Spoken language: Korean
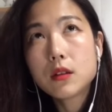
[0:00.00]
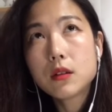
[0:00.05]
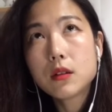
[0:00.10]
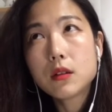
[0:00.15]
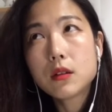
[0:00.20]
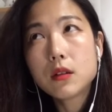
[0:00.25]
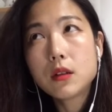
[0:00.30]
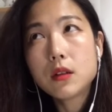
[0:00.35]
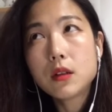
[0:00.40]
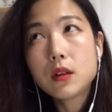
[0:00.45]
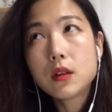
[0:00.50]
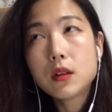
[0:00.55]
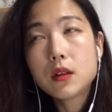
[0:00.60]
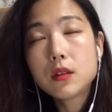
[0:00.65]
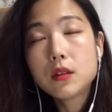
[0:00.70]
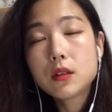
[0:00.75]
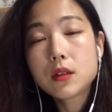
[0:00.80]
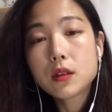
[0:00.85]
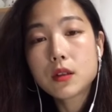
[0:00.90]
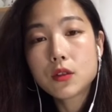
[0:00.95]

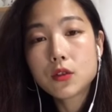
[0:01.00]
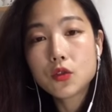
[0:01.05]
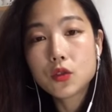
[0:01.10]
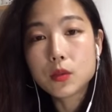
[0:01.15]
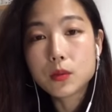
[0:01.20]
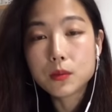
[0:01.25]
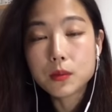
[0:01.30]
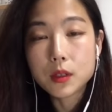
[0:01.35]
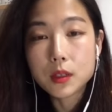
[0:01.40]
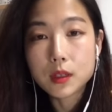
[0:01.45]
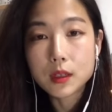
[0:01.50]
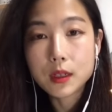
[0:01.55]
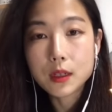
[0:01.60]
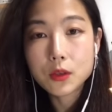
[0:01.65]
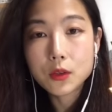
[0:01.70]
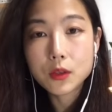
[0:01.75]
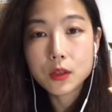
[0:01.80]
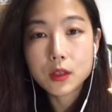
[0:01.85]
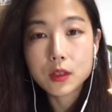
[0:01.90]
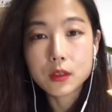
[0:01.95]
이런저런 준비를
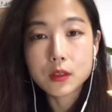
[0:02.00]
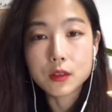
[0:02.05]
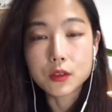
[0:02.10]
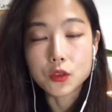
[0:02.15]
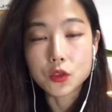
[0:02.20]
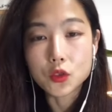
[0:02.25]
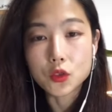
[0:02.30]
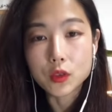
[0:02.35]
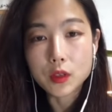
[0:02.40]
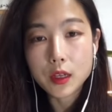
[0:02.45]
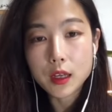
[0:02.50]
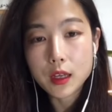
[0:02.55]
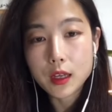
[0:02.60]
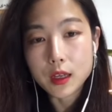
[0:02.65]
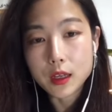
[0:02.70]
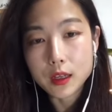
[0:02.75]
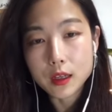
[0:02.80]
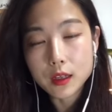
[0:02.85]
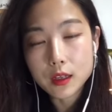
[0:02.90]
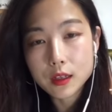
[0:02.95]
하고 있는 것
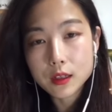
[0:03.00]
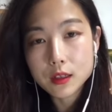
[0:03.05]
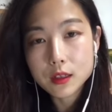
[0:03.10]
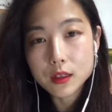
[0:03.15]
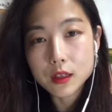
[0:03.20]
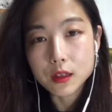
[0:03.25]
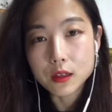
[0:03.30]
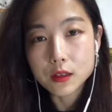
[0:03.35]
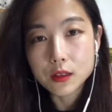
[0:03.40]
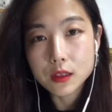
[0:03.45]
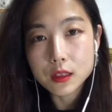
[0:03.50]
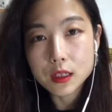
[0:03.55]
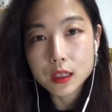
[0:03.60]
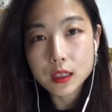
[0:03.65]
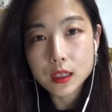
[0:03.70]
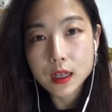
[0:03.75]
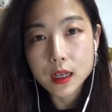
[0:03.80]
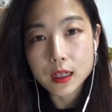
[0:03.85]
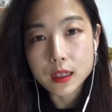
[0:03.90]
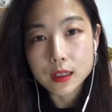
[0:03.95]
중에
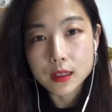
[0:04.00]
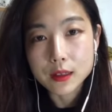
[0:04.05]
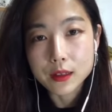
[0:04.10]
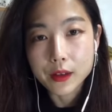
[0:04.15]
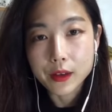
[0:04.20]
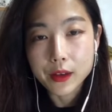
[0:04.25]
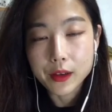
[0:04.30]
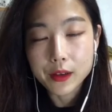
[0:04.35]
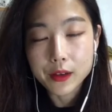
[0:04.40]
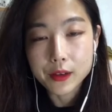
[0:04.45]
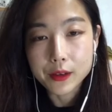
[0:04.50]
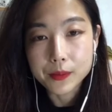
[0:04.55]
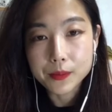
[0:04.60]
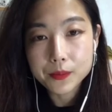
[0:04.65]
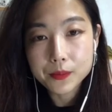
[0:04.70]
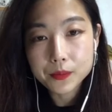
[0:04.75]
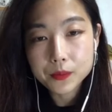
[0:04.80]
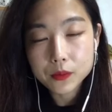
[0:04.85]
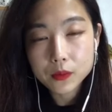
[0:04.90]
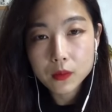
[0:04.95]
전시가 있어요.
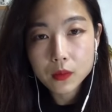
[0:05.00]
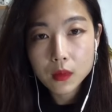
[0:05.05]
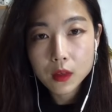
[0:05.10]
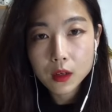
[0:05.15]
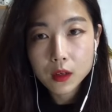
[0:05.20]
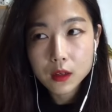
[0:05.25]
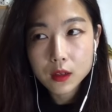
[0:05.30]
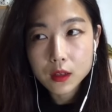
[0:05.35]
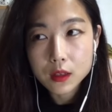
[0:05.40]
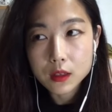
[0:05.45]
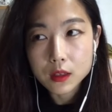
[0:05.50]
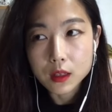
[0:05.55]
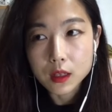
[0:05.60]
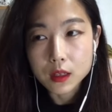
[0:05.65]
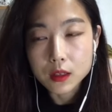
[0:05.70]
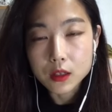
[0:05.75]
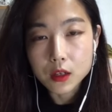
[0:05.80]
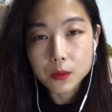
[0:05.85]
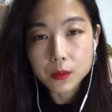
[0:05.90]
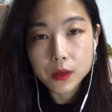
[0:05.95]
제가
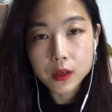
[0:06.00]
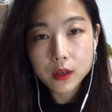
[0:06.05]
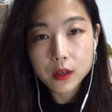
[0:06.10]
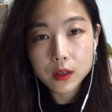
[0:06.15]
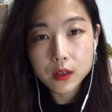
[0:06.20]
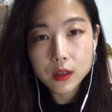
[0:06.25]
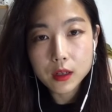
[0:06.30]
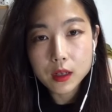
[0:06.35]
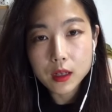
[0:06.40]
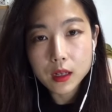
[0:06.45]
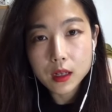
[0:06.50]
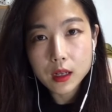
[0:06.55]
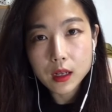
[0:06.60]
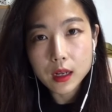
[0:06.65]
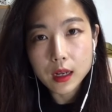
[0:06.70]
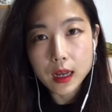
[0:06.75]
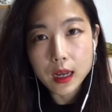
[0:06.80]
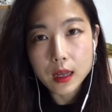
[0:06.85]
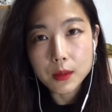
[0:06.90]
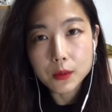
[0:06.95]
저번
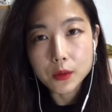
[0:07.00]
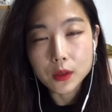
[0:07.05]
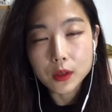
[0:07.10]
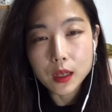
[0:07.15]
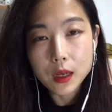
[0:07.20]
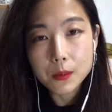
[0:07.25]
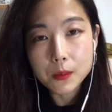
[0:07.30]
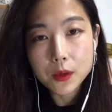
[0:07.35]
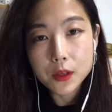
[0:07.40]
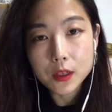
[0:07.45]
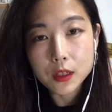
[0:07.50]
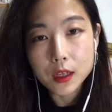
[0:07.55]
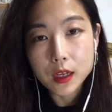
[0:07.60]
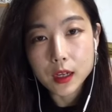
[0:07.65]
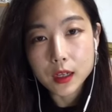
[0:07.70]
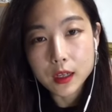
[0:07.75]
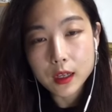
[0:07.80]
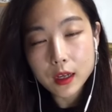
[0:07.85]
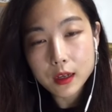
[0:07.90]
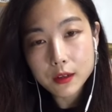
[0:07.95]
라이브 때 한번
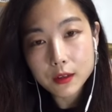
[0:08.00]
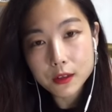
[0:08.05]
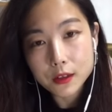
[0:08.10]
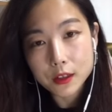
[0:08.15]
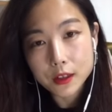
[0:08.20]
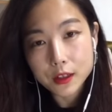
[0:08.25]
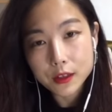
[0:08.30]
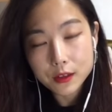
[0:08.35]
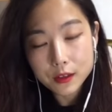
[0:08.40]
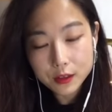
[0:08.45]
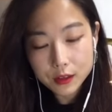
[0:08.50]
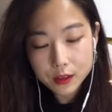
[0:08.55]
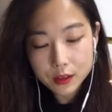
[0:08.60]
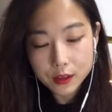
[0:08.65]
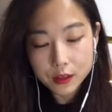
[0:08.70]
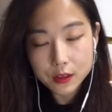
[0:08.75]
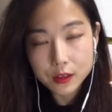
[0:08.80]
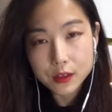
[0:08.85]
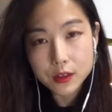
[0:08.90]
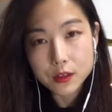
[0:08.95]
이야기했거든요.
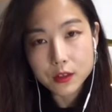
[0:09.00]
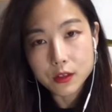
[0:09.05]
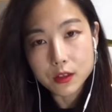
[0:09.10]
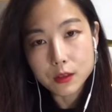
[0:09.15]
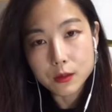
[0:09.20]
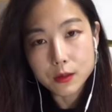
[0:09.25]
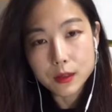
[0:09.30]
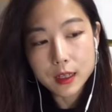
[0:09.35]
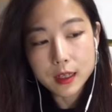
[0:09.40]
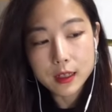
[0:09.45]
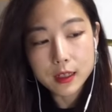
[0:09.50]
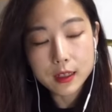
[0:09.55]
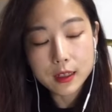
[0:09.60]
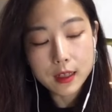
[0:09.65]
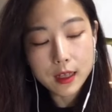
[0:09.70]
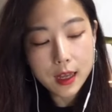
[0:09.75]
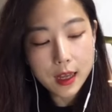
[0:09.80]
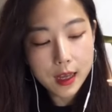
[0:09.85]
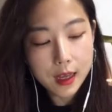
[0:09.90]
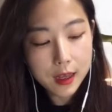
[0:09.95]
전시 언급을
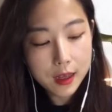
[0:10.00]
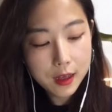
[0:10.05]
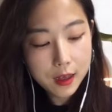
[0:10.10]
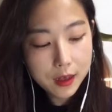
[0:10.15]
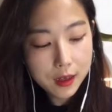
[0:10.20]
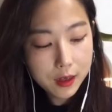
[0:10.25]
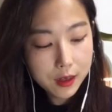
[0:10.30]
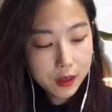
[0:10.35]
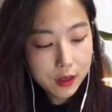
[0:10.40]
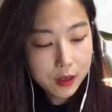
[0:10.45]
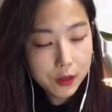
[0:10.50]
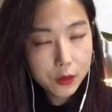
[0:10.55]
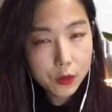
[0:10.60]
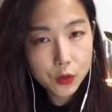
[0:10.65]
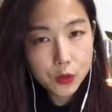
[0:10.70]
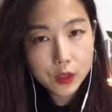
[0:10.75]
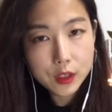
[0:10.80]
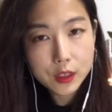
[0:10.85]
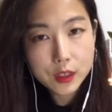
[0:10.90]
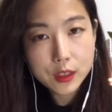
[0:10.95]
했는데
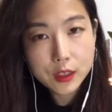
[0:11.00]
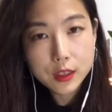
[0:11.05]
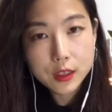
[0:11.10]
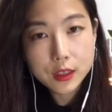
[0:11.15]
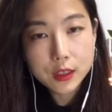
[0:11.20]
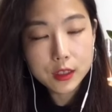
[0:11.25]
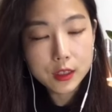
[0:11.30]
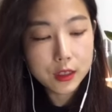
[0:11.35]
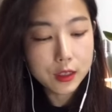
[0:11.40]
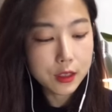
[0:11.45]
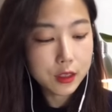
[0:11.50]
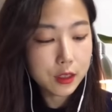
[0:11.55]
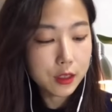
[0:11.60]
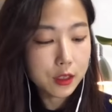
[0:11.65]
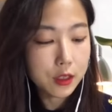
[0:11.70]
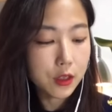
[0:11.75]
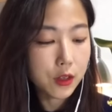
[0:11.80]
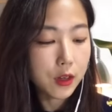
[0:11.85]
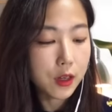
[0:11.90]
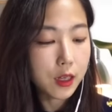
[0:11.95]
오늘
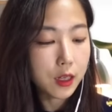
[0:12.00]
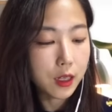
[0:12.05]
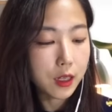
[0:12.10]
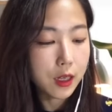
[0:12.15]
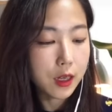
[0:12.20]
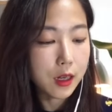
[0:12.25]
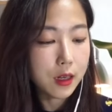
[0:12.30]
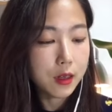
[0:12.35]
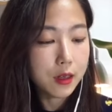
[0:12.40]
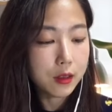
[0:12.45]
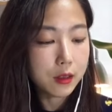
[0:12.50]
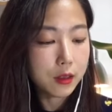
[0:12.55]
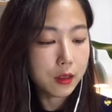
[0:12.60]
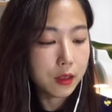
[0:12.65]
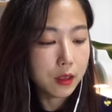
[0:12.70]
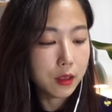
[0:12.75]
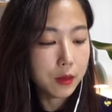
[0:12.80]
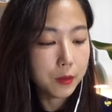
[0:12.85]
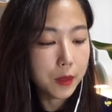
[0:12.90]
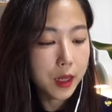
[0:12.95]
정확히
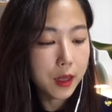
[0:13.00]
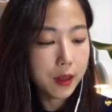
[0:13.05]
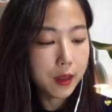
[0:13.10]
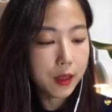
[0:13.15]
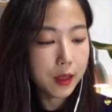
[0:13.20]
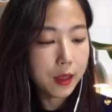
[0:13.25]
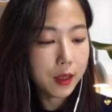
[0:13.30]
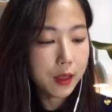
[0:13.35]
알려드리면